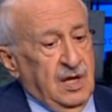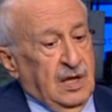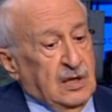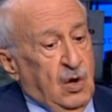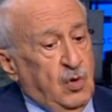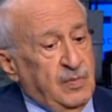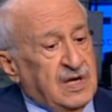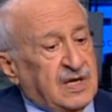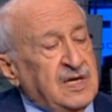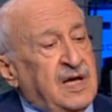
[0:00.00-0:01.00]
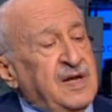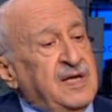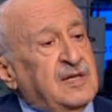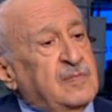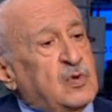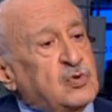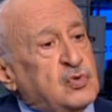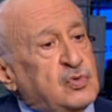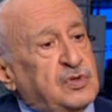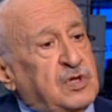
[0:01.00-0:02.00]
اليوم الكيانات
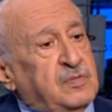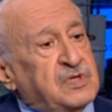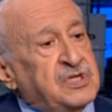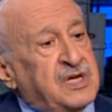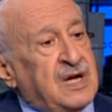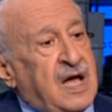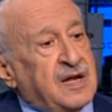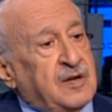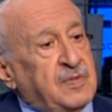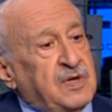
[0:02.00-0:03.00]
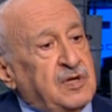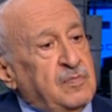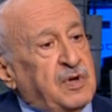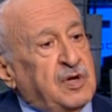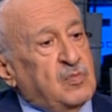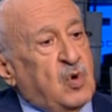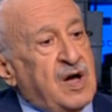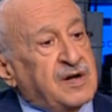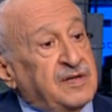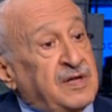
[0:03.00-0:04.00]
الموجودة بالشرق العربي يمكن
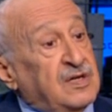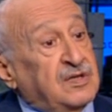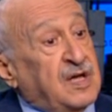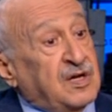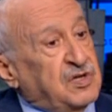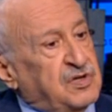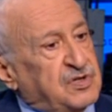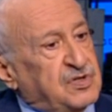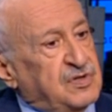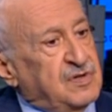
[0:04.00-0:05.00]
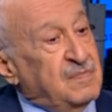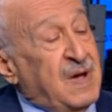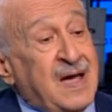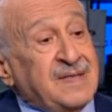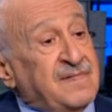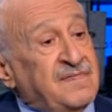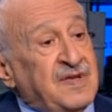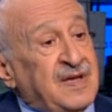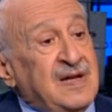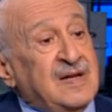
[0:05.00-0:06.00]
معرضة للتغيير ما حدا
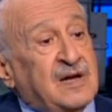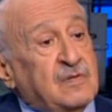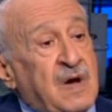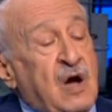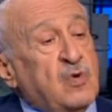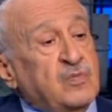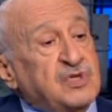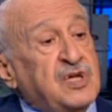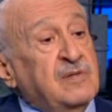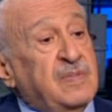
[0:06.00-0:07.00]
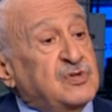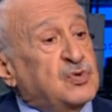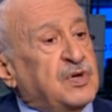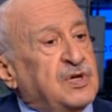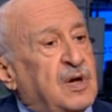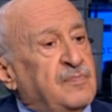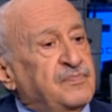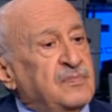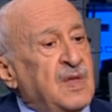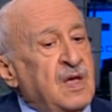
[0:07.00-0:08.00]
في يقول لك ما هو مستقبل سوريا
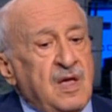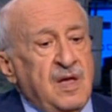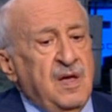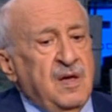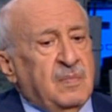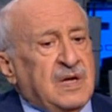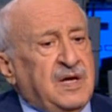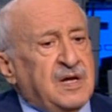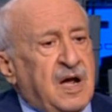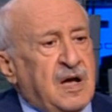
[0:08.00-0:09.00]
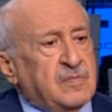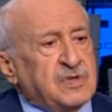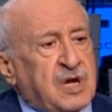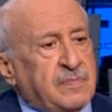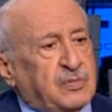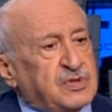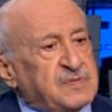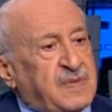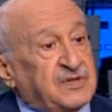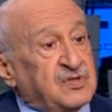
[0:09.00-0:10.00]
بالعراق مش عم
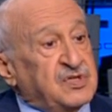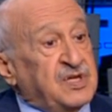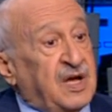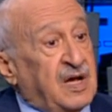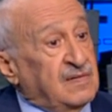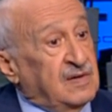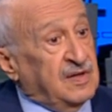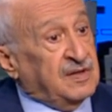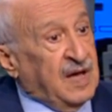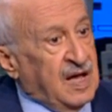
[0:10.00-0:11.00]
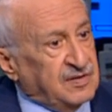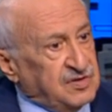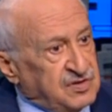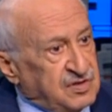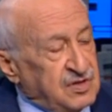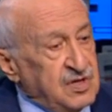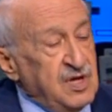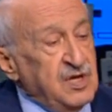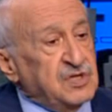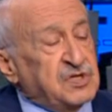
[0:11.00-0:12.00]
تزبط الصيغه الاتحاديه
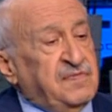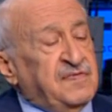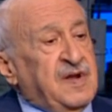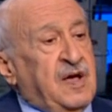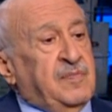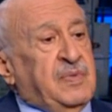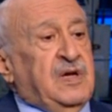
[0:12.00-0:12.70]
شفنا